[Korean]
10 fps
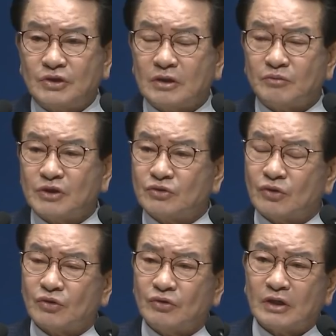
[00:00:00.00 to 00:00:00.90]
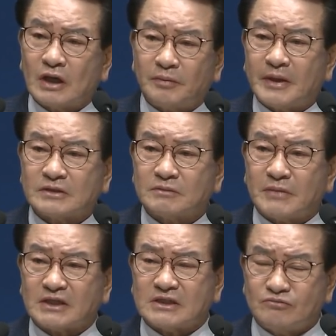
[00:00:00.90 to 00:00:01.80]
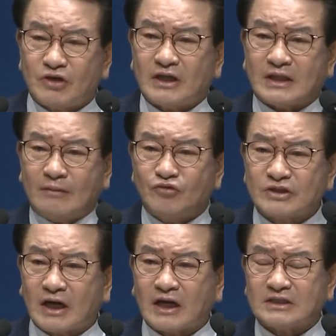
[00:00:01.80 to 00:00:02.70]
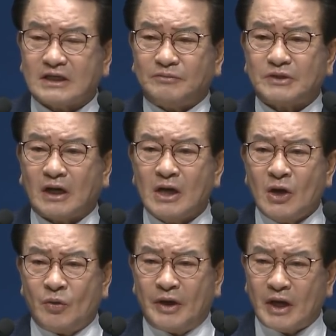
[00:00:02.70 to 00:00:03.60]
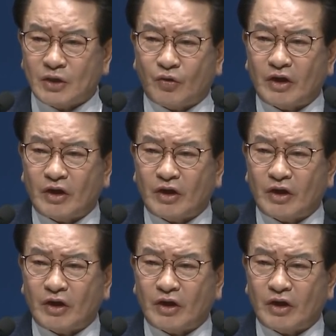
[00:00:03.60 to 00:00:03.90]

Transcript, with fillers: 지금 기독교 연합회에서 막 신문에 대문자 같이 냅니다. 왜